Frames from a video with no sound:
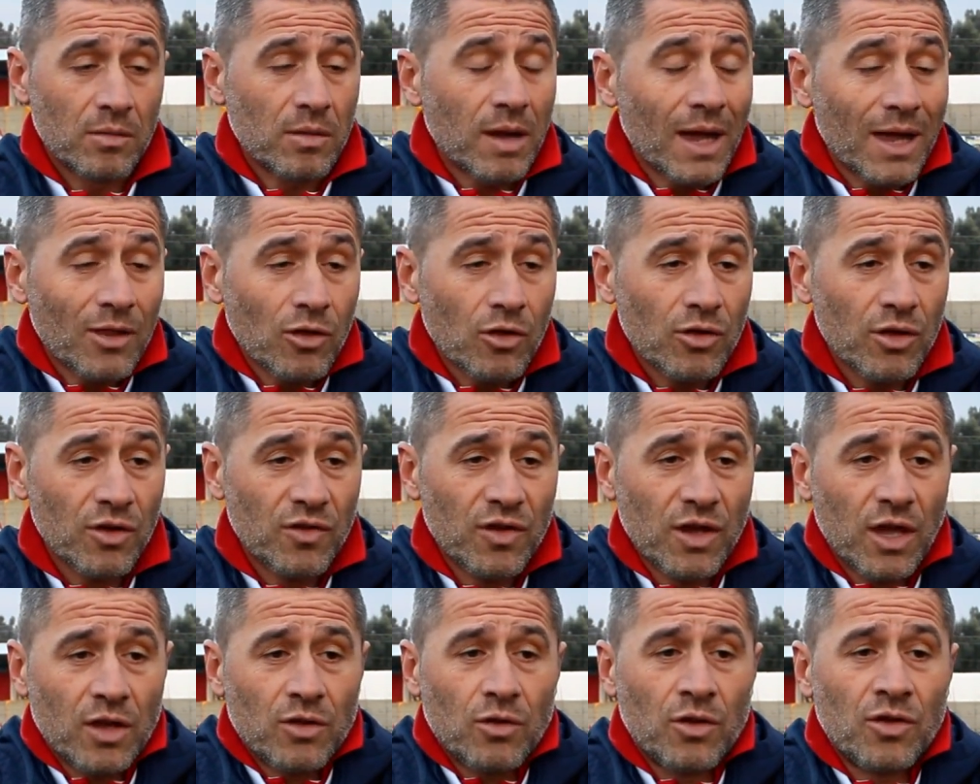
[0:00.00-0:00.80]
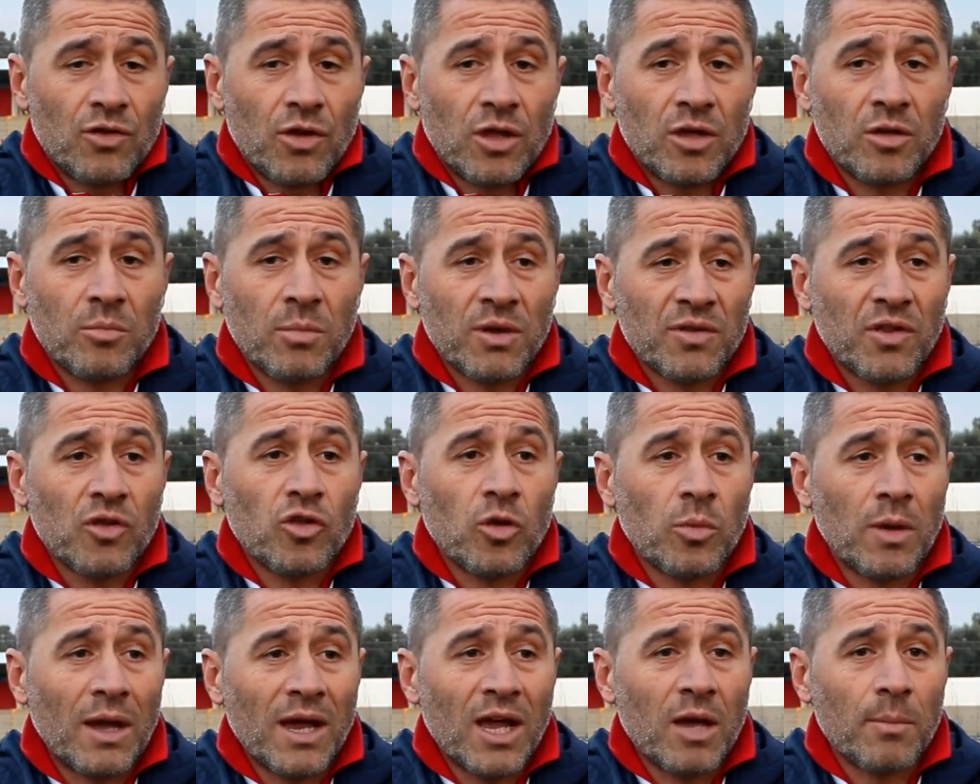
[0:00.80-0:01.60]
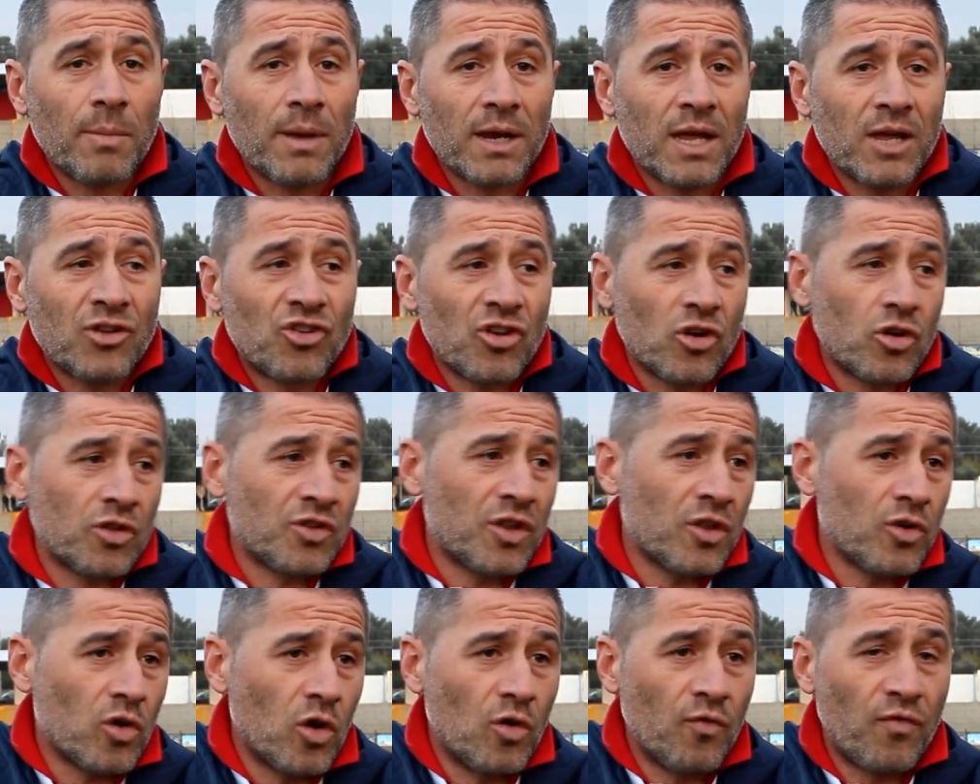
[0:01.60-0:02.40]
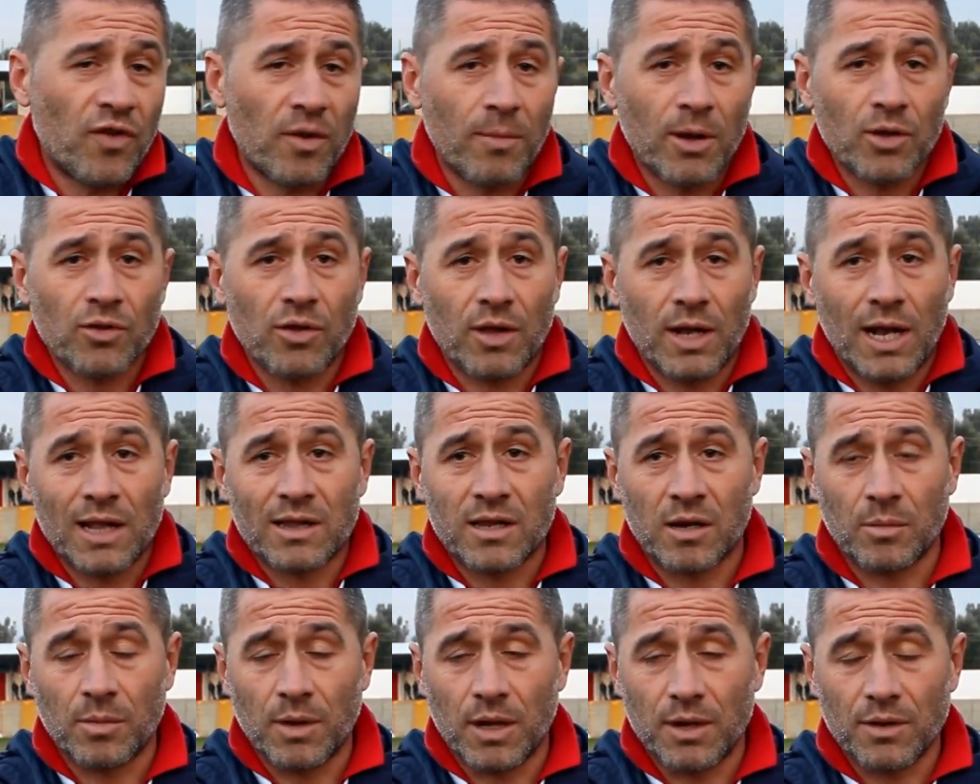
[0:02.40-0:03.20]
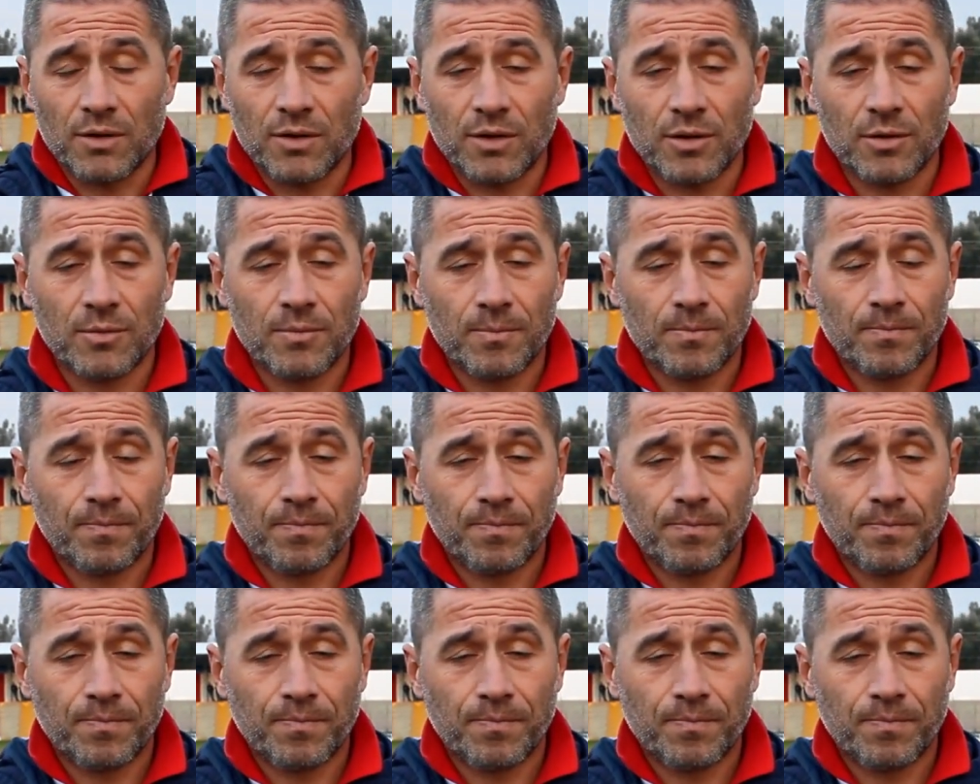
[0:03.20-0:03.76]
che non esiste, che non è mai sì. stato, anche perché ci è stato confermato dall'altra parte.